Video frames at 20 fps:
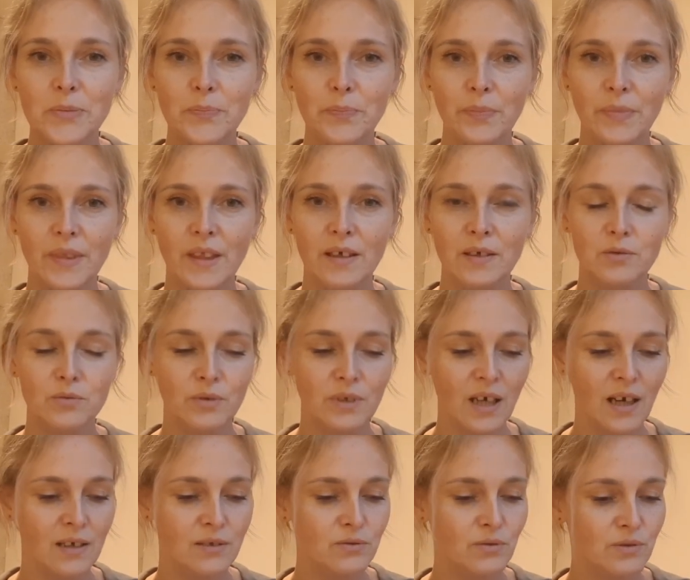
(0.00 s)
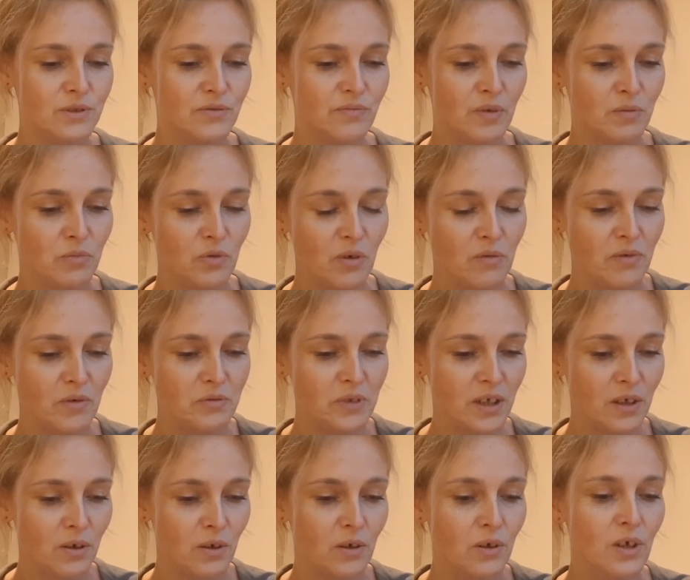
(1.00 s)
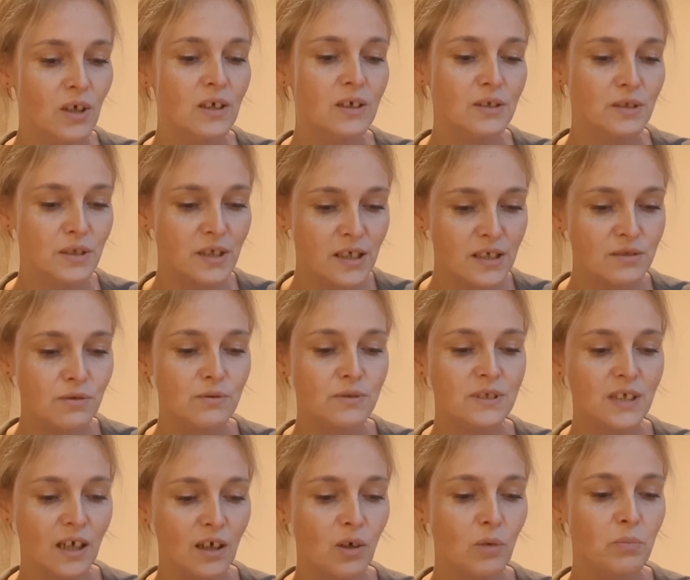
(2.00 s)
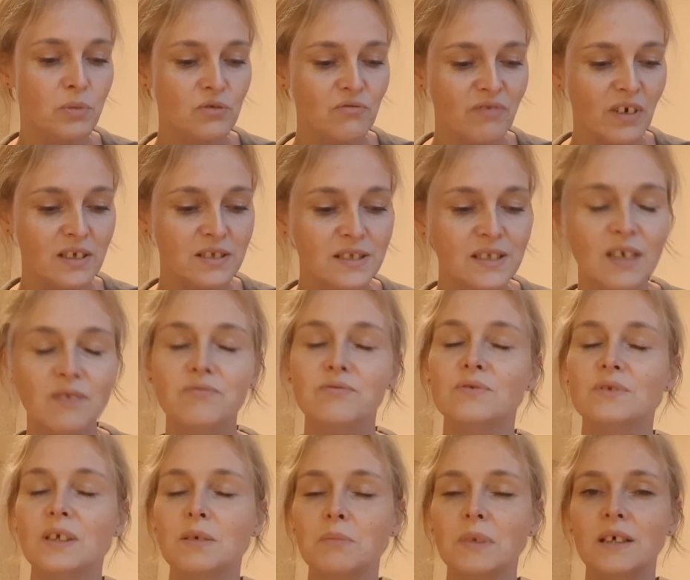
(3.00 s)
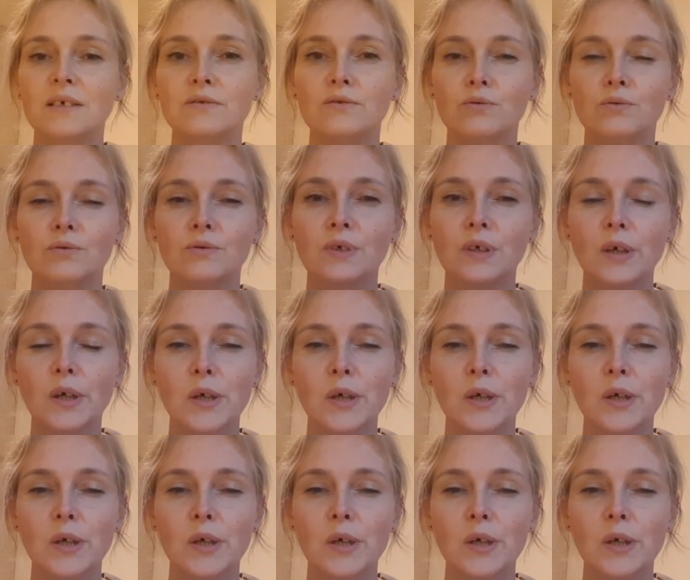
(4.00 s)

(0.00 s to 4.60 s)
mm, który Arthur sformułował jako Jezus, jako podwalina fundamentu,